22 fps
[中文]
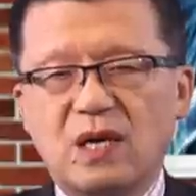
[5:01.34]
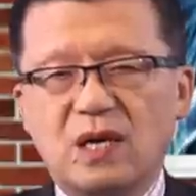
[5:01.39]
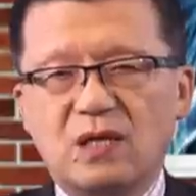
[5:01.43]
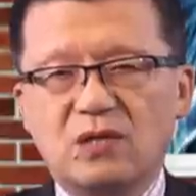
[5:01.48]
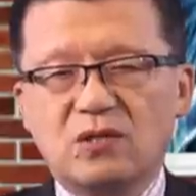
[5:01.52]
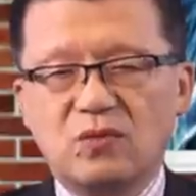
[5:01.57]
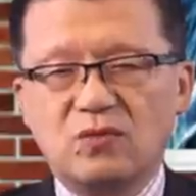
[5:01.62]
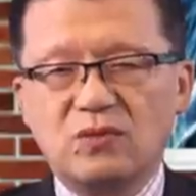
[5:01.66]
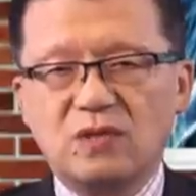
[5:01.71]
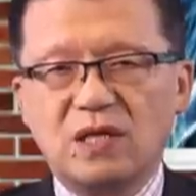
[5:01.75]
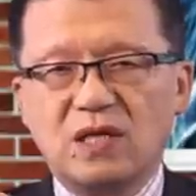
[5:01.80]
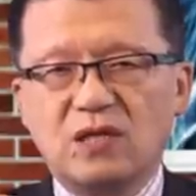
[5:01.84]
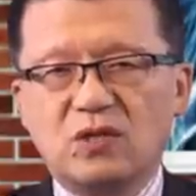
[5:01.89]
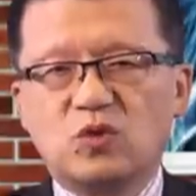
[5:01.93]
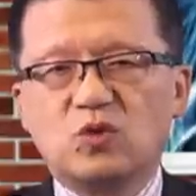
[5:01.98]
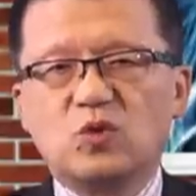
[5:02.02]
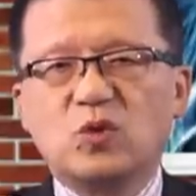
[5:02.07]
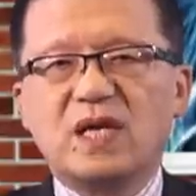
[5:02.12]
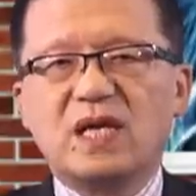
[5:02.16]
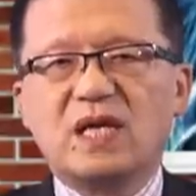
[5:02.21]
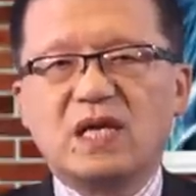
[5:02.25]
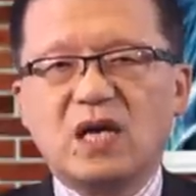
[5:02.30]
从这个
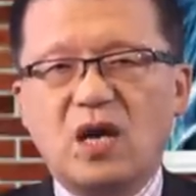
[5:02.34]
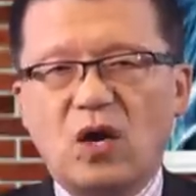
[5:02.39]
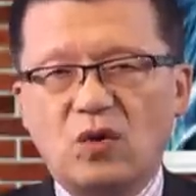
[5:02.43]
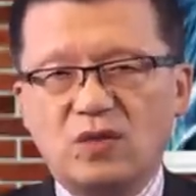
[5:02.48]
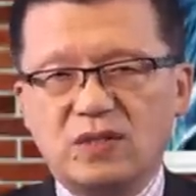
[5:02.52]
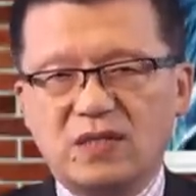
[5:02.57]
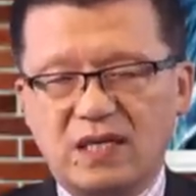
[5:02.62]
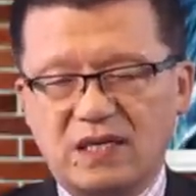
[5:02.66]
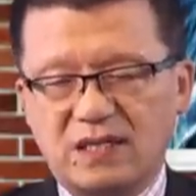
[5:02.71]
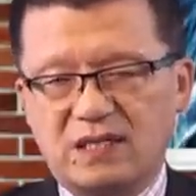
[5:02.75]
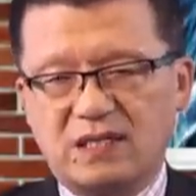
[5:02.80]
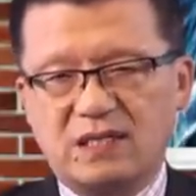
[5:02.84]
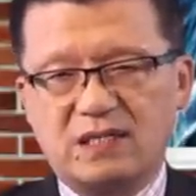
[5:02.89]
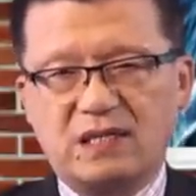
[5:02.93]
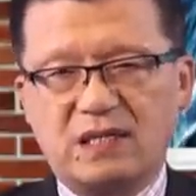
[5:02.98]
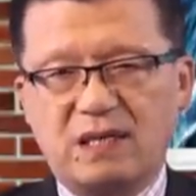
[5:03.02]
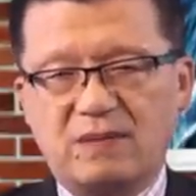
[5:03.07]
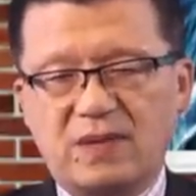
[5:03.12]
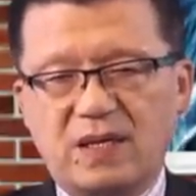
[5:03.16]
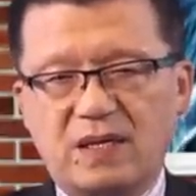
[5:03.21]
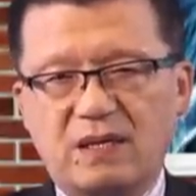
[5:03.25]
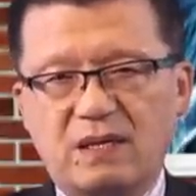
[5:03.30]
最高层次
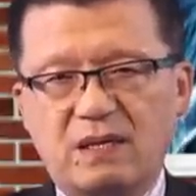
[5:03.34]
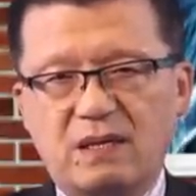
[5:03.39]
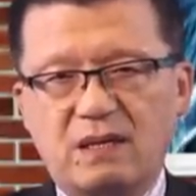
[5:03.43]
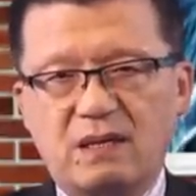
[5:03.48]
上面